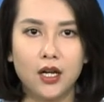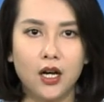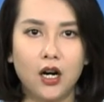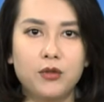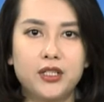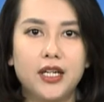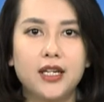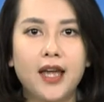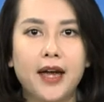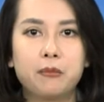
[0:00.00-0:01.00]
Không chỉ
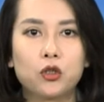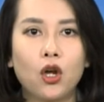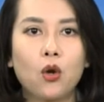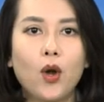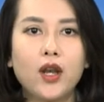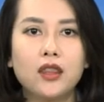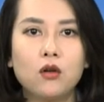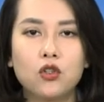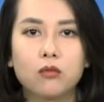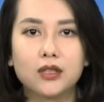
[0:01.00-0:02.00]
hình thành một thói quen tiêu
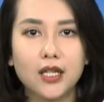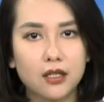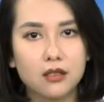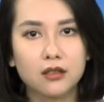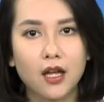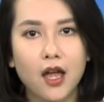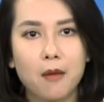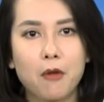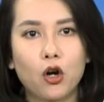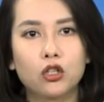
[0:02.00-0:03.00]
dùng tích cực
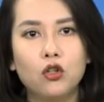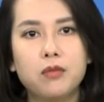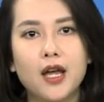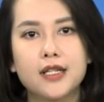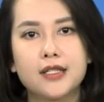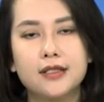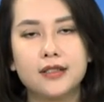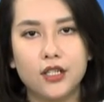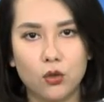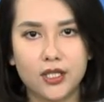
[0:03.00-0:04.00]
mà còn thúc đẩy sự
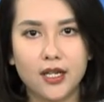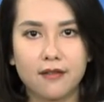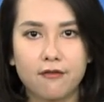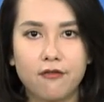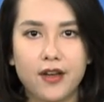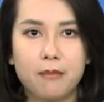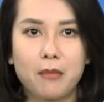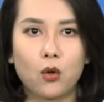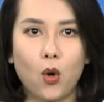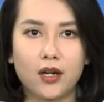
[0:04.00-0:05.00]
điều chỉnh về
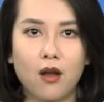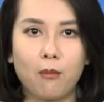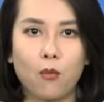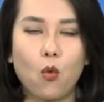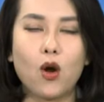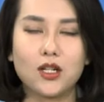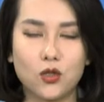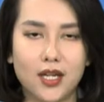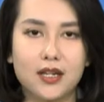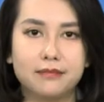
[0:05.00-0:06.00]
mặt hoạt động của các
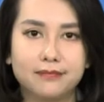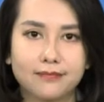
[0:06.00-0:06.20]
doanh nghiệp.